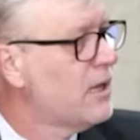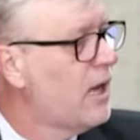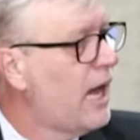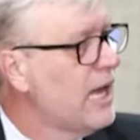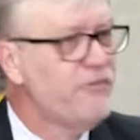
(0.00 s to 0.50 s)

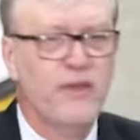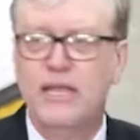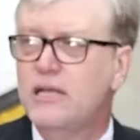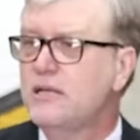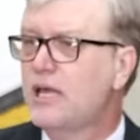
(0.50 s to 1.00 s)
Aí
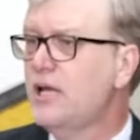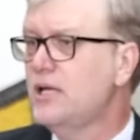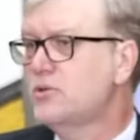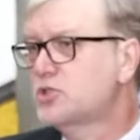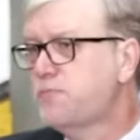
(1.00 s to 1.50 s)
vem,
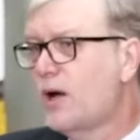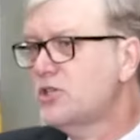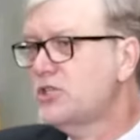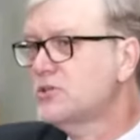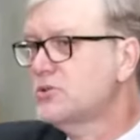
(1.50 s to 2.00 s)
queridos, pós
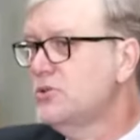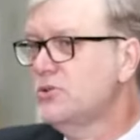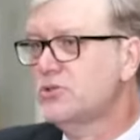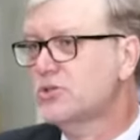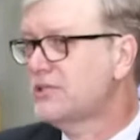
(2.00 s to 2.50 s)

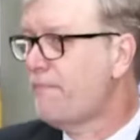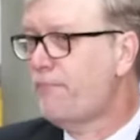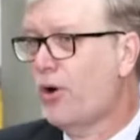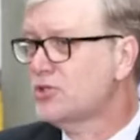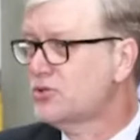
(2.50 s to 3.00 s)
Jesus, os
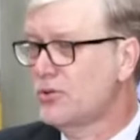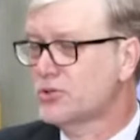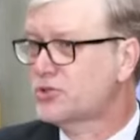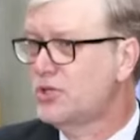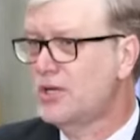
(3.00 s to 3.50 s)

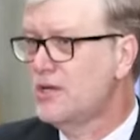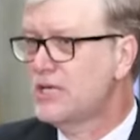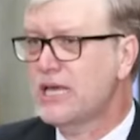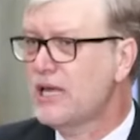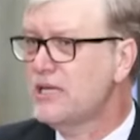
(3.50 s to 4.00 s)
apóstolos,
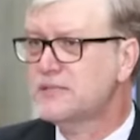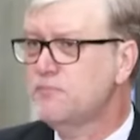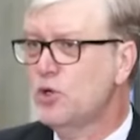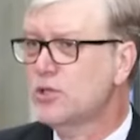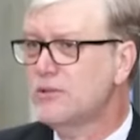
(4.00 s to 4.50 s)
que, que eles
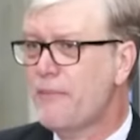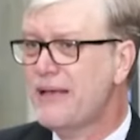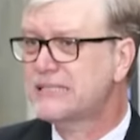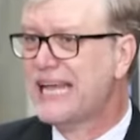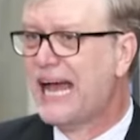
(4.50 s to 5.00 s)
mudam da
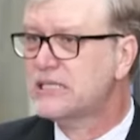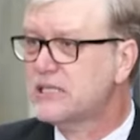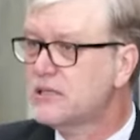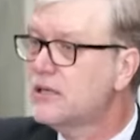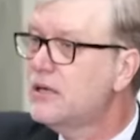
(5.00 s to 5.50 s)

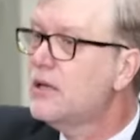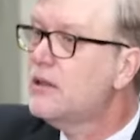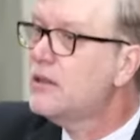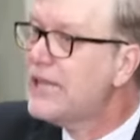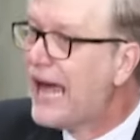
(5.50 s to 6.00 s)
mensagem?
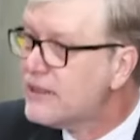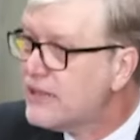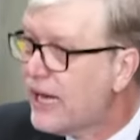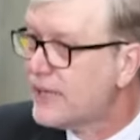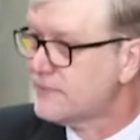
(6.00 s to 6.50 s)

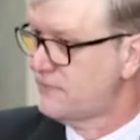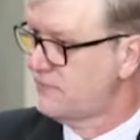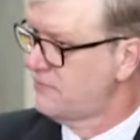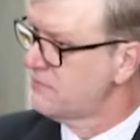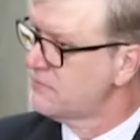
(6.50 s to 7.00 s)
Nada.
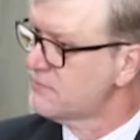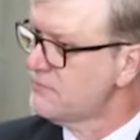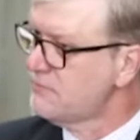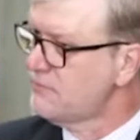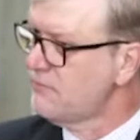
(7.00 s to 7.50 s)

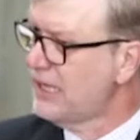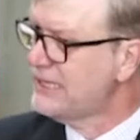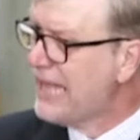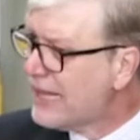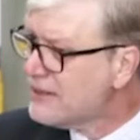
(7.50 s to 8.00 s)

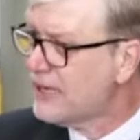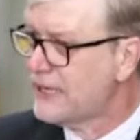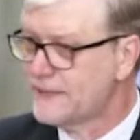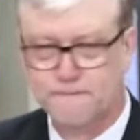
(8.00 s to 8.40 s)
Nada.